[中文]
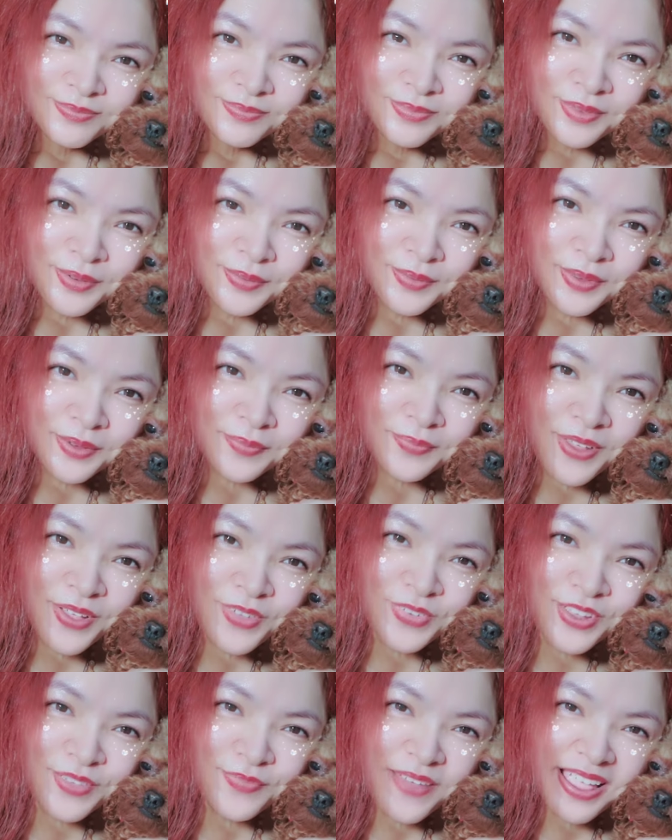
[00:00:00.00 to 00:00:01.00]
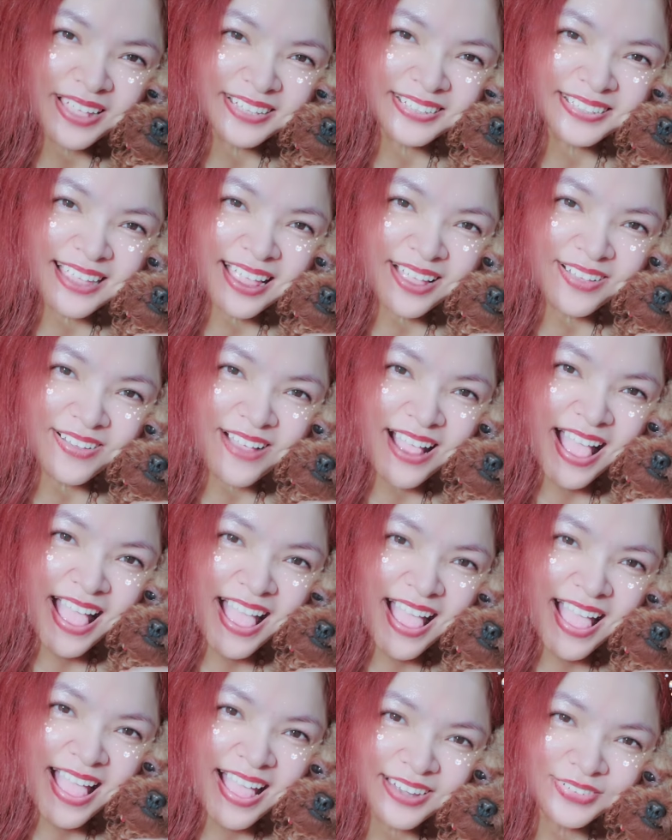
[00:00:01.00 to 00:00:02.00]
妈妈抱你拍照
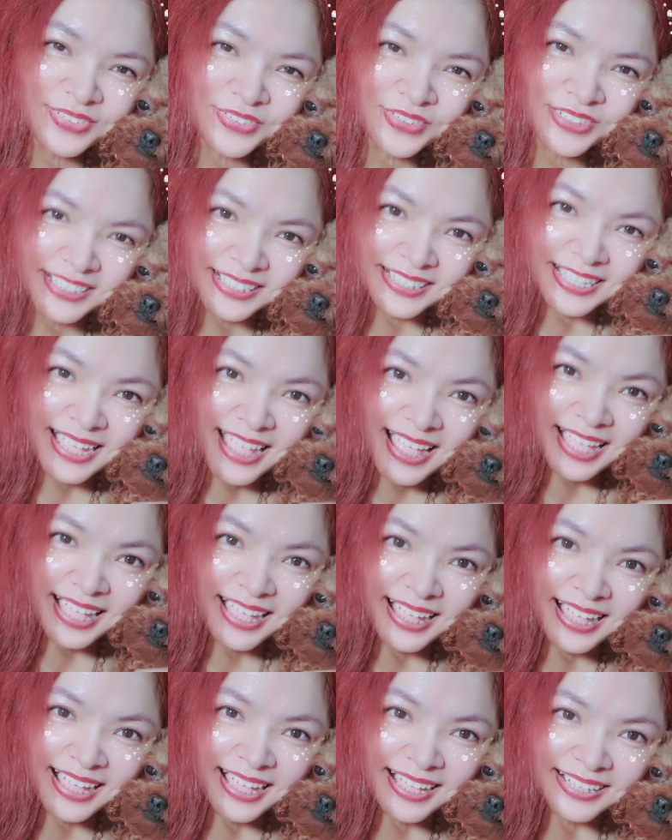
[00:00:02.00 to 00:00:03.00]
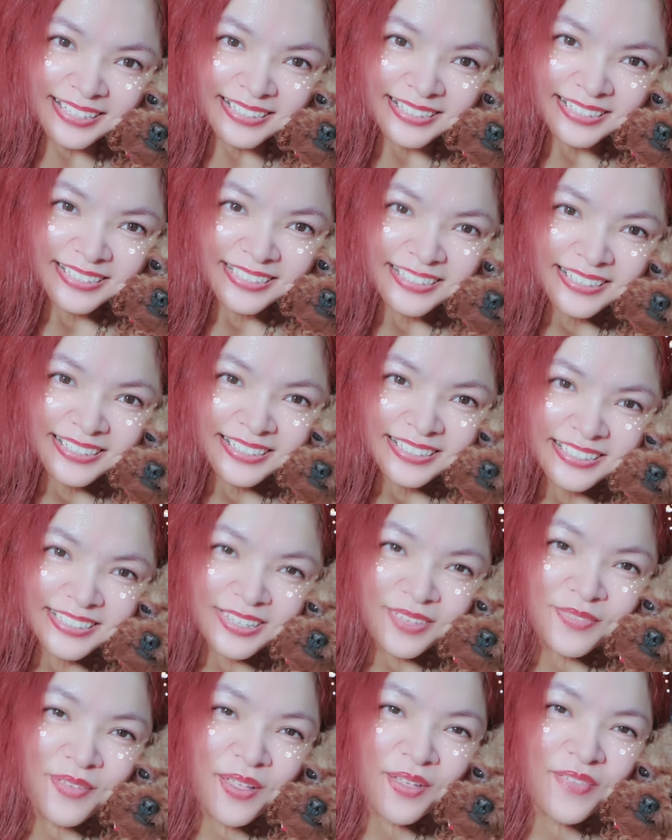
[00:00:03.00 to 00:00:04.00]
啊，录影啊，
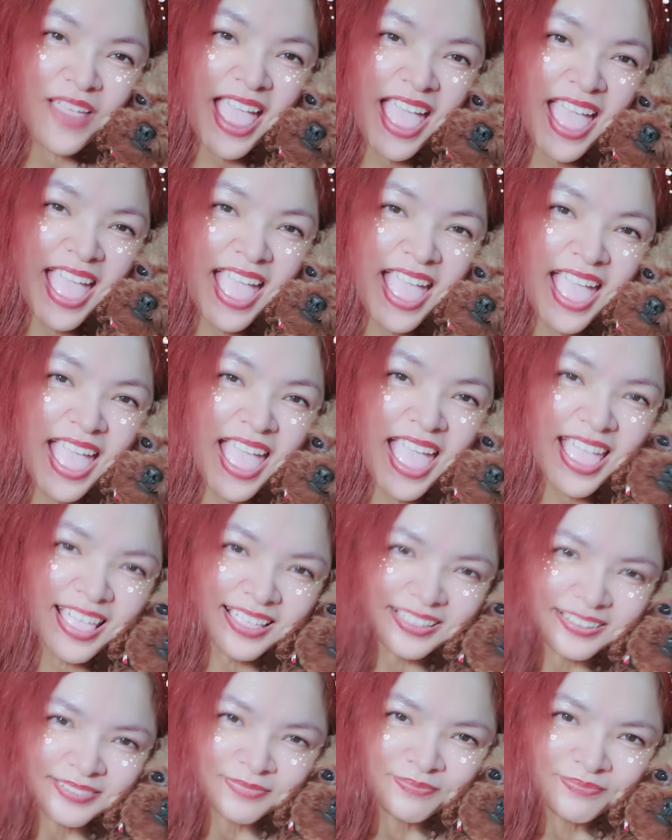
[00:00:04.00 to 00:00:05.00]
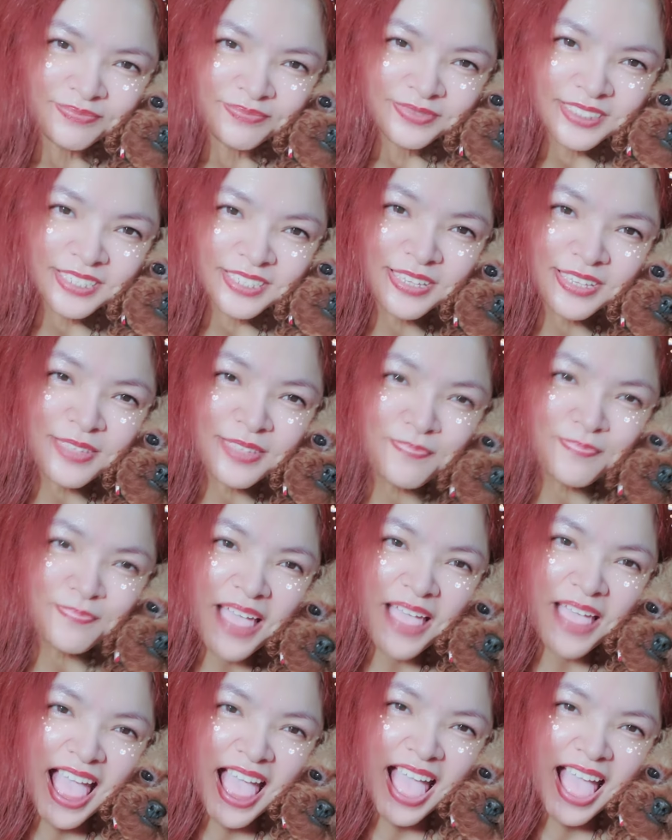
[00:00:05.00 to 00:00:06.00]
小宝贝，吃
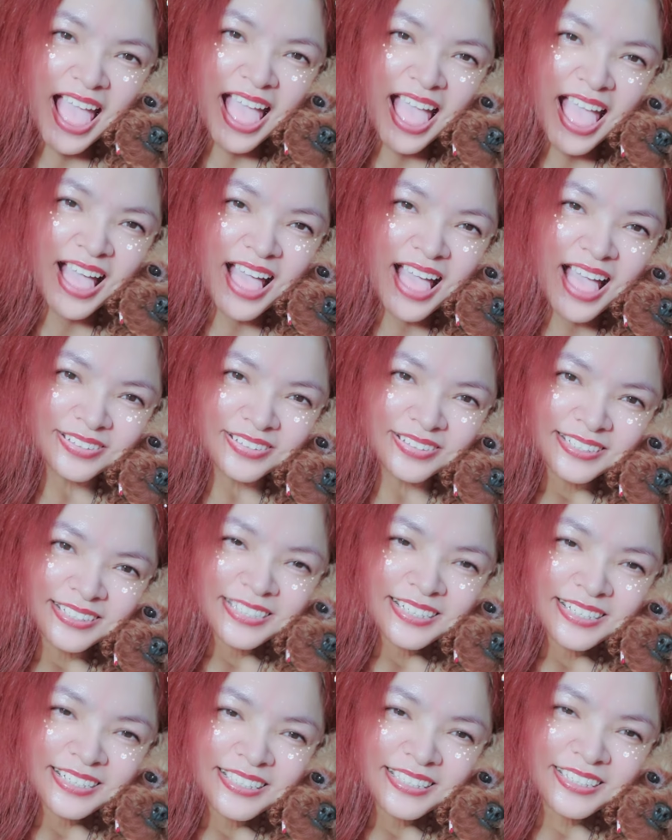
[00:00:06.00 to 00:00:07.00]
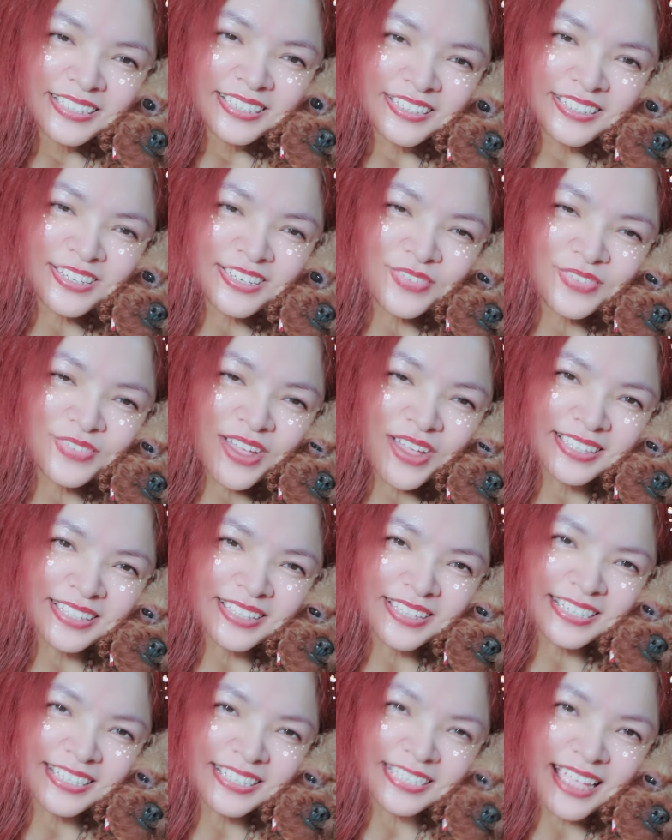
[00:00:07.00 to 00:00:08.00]
饱。你是我
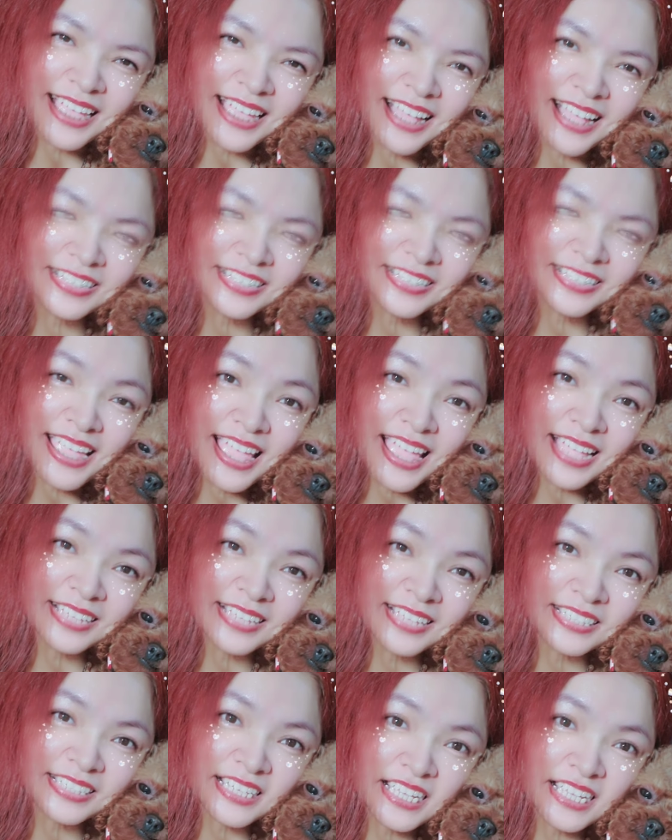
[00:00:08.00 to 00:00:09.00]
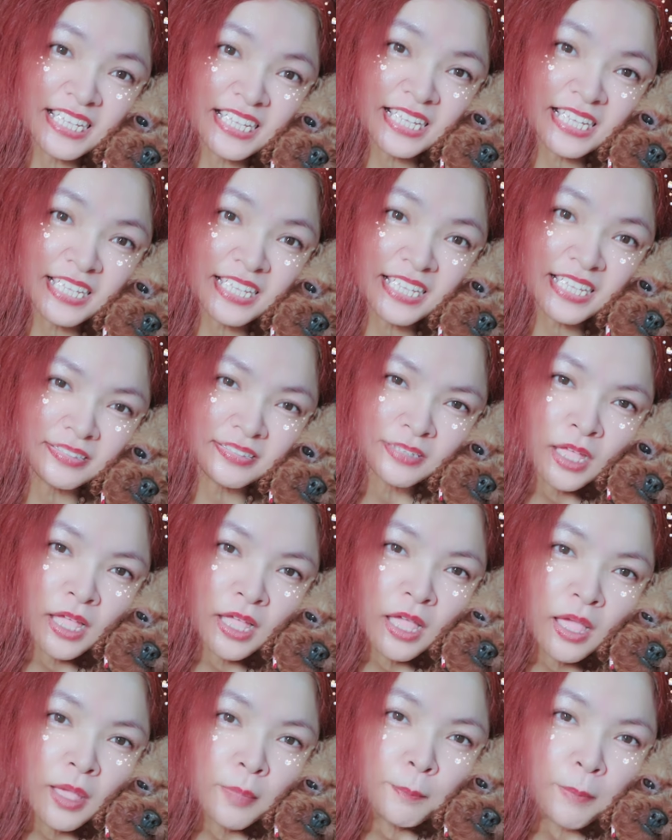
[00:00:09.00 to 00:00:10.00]
的小甜心，
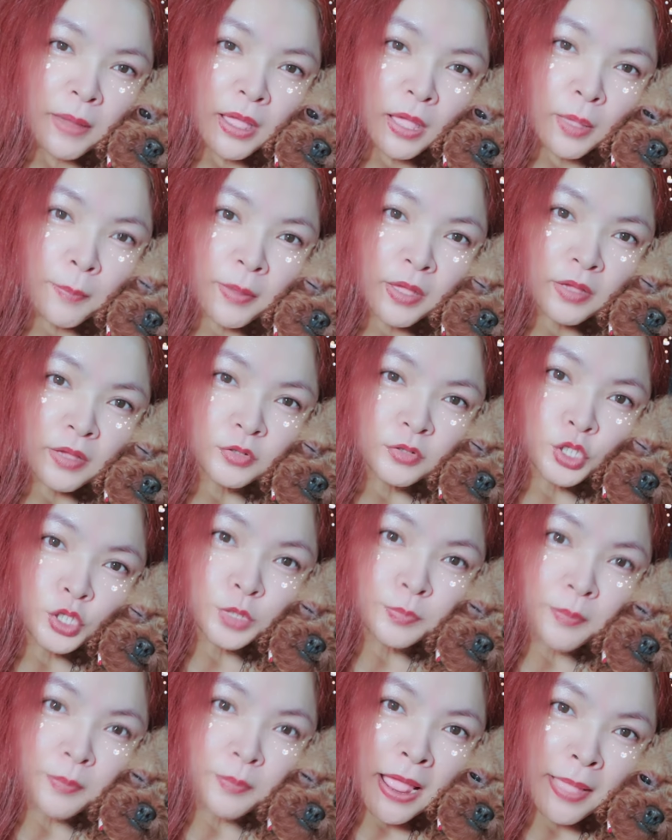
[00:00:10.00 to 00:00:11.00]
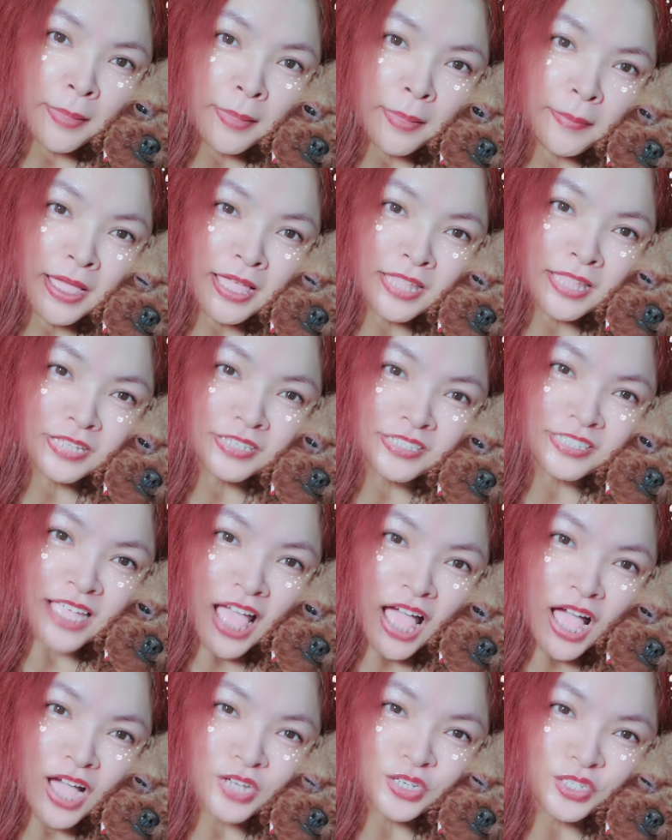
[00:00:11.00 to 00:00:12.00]
宝宝是妈妈的
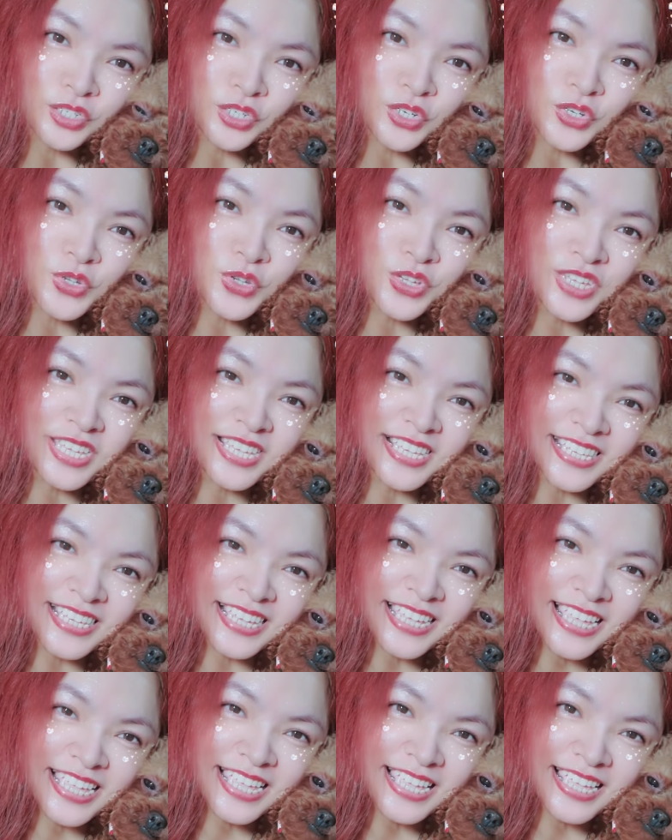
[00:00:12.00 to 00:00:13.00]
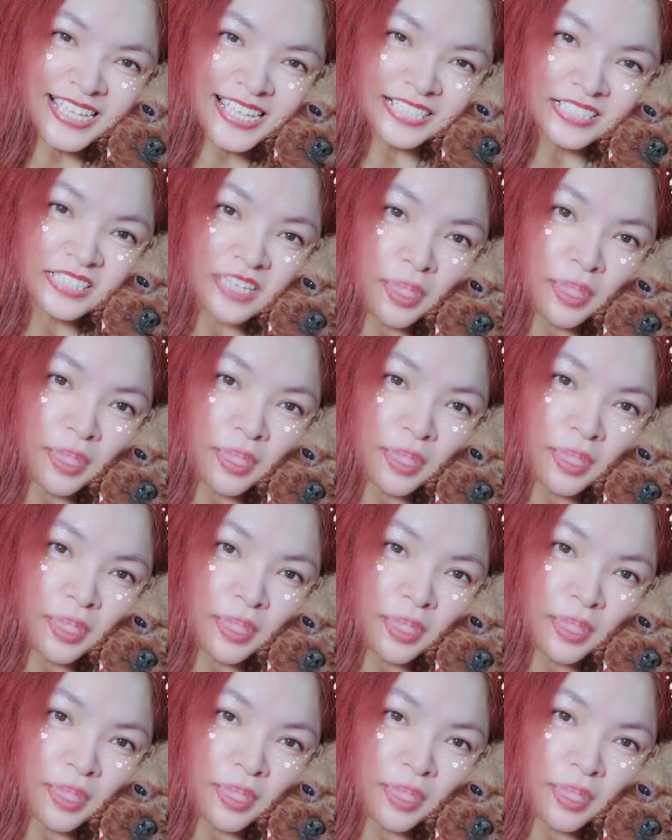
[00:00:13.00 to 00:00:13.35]
小顺心，